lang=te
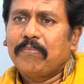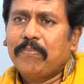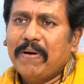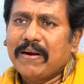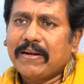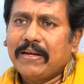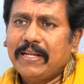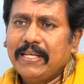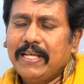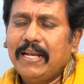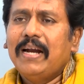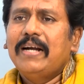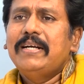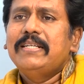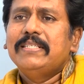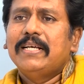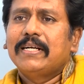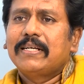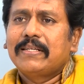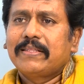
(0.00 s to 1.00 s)
పట్ల ఎలాంటి
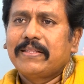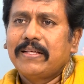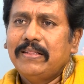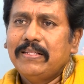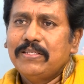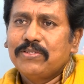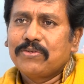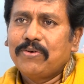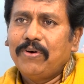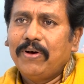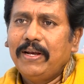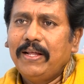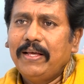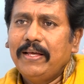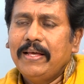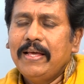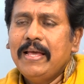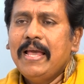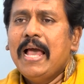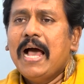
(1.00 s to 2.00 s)
జాగ్రత్తలు తీసుకోవాలి
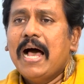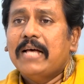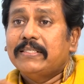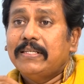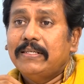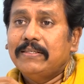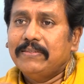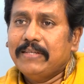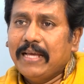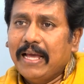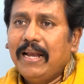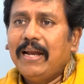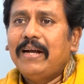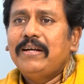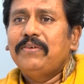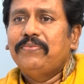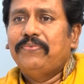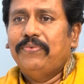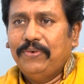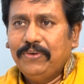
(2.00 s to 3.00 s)
అసలు
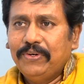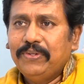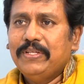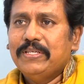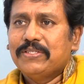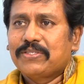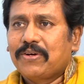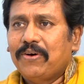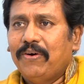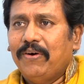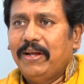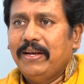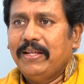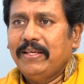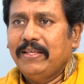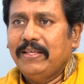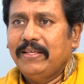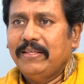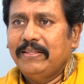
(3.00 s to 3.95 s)
ఎలాంటి ఫుడ్ తీసుకోవాలి